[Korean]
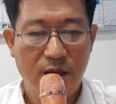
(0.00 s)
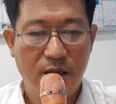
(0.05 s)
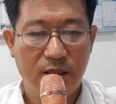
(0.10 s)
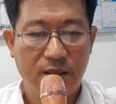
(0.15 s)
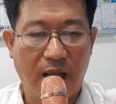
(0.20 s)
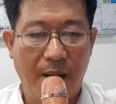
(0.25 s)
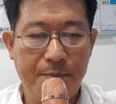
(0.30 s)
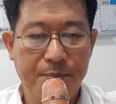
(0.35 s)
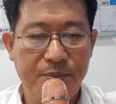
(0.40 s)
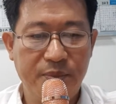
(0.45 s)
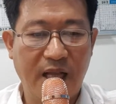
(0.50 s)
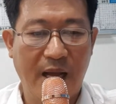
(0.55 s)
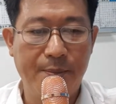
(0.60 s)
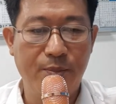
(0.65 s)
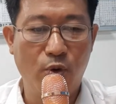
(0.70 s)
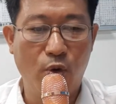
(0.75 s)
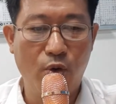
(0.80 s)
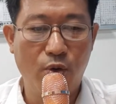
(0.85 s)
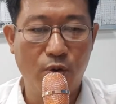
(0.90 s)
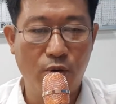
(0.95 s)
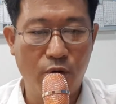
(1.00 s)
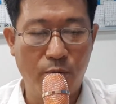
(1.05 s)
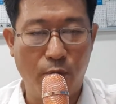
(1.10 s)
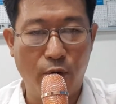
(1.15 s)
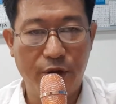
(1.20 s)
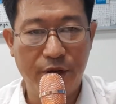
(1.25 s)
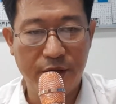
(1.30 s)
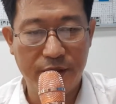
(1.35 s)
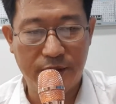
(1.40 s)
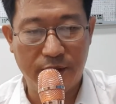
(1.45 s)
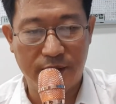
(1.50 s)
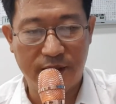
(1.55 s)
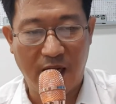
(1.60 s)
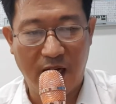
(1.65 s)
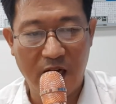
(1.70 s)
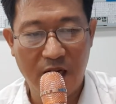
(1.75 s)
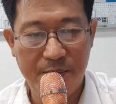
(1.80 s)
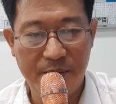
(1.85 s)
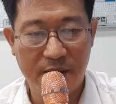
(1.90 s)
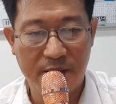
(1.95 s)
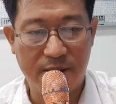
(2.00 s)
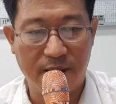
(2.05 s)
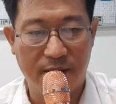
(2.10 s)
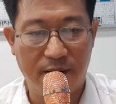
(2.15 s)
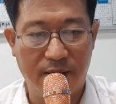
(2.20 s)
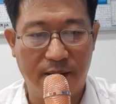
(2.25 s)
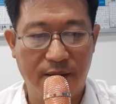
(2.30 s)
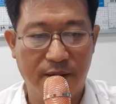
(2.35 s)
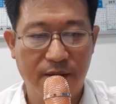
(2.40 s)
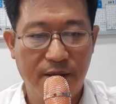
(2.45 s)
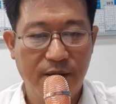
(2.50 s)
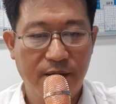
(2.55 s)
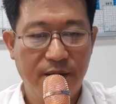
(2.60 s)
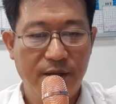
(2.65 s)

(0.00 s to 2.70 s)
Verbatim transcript: 3355 모여서 살면서